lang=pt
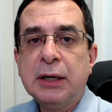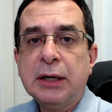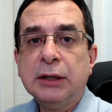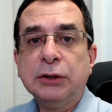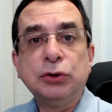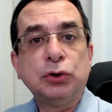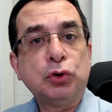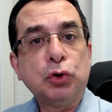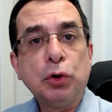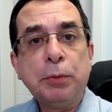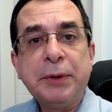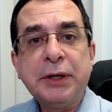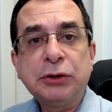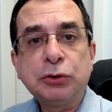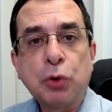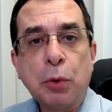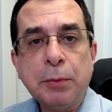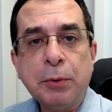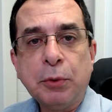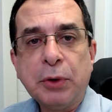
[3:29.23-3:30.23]
Sobre as
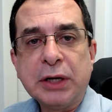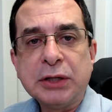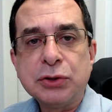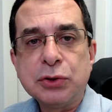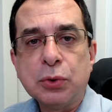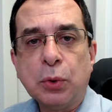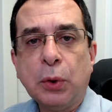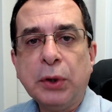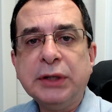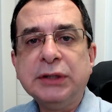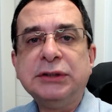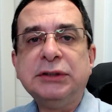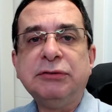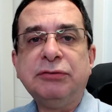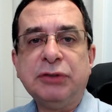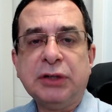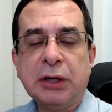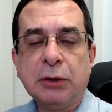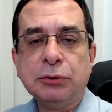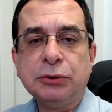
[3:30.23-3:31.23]
comemorações de
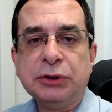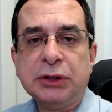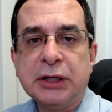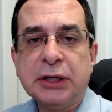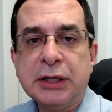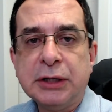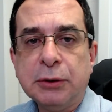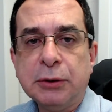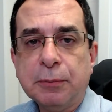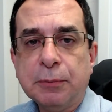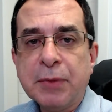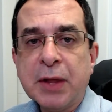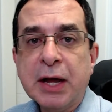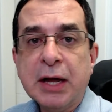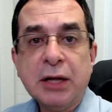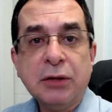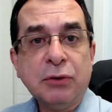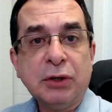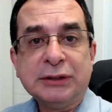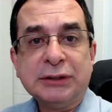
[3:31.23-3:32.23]
final de ano,
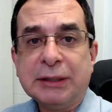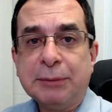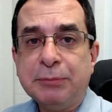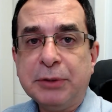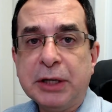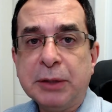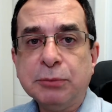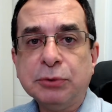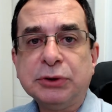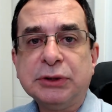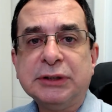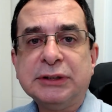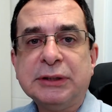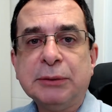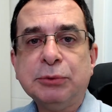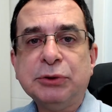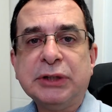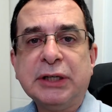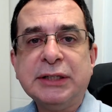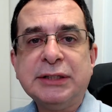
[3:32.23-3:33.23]
nós sabemos que
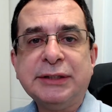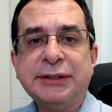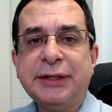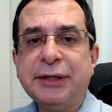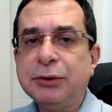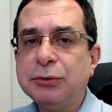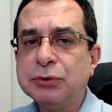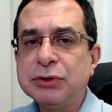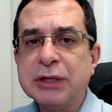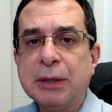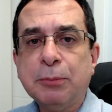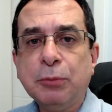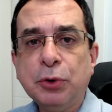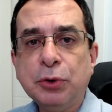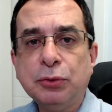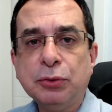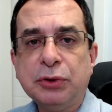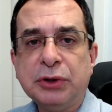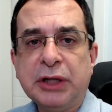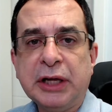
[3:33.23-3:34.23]
estamos restritos há
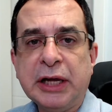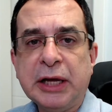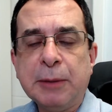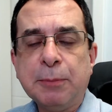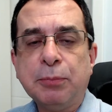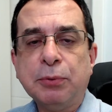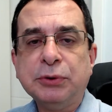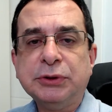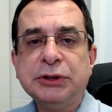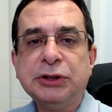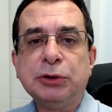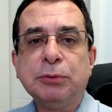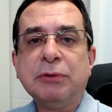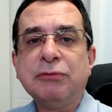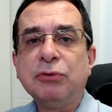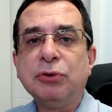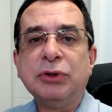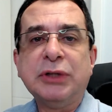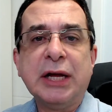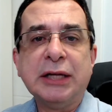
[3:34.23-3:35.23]
muito tempo, existe uma
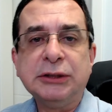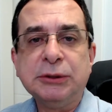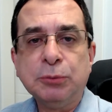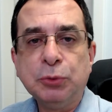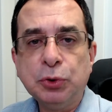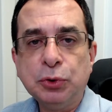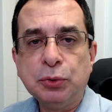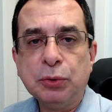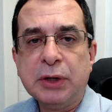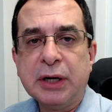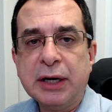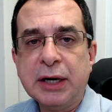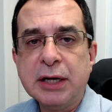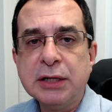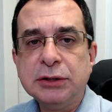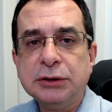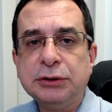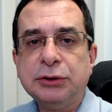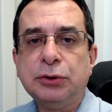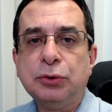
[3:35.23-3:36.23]
vontade muito
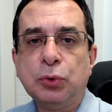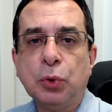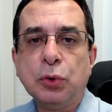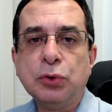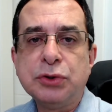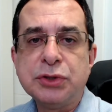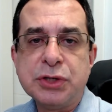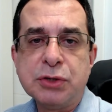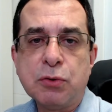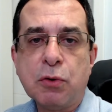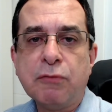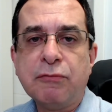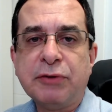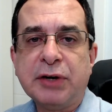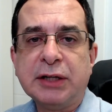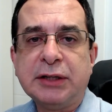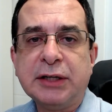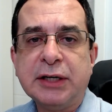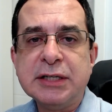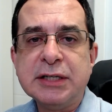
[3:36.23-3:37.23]
grande de todos se
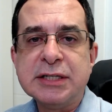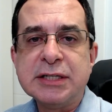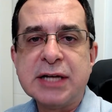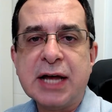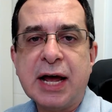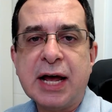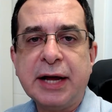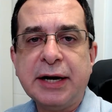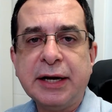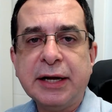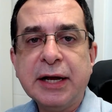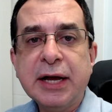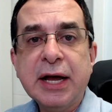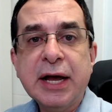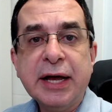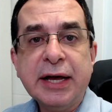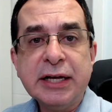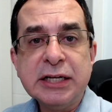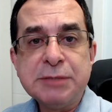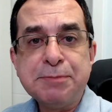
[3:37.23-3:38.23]
confraternizarem,
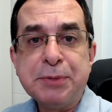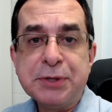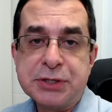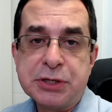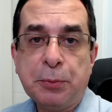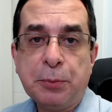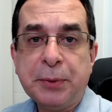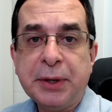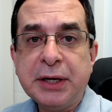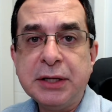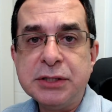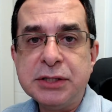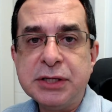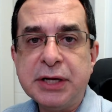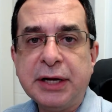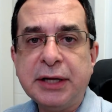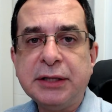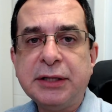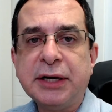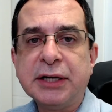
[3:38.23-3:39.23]

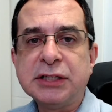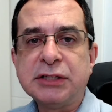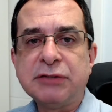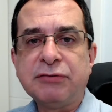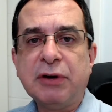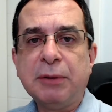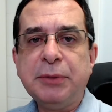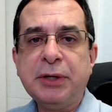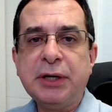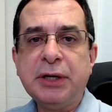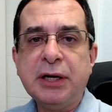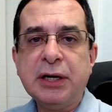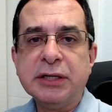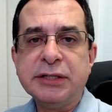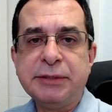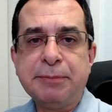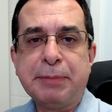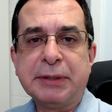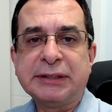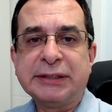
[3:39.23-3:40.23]
especialmente entre as
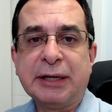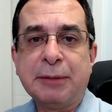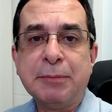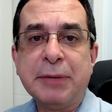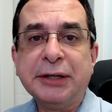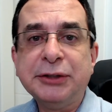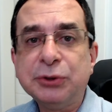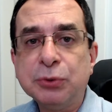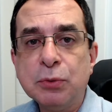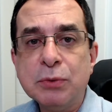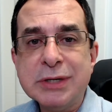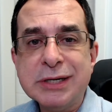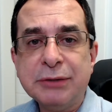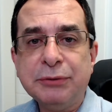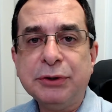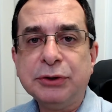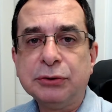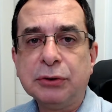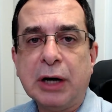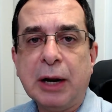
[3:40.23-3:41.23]
famílias, e passar mais um
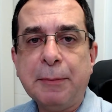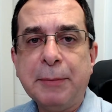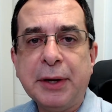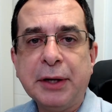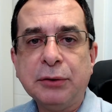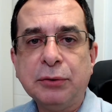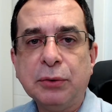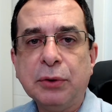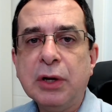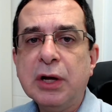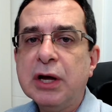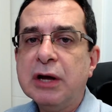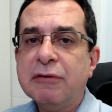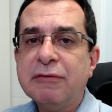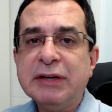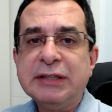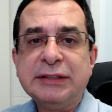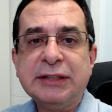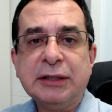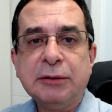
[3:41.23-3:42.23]
ano em isolamento
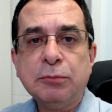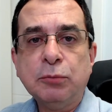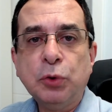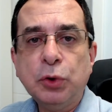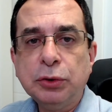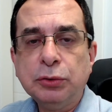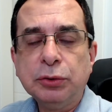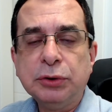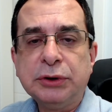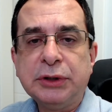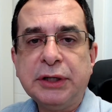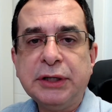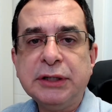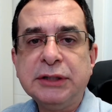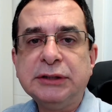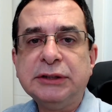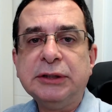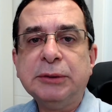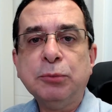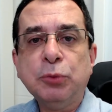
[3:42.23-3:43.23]
vai ser muito
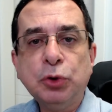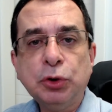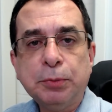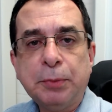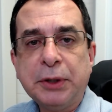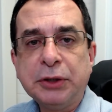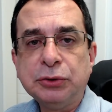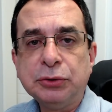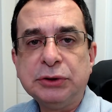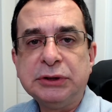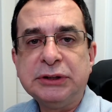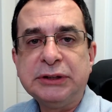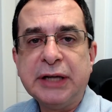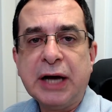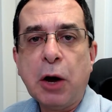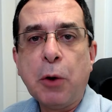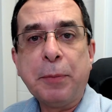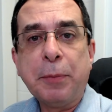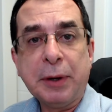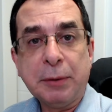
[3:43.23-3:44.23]
triste e muito
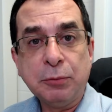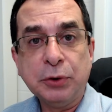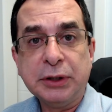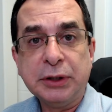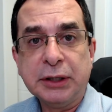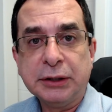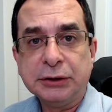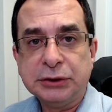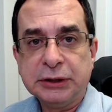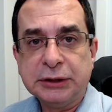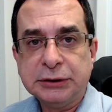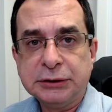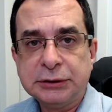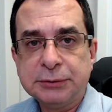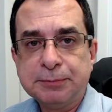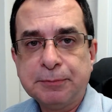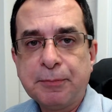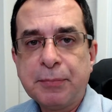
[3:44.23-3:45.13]
prejudicial para muita gente.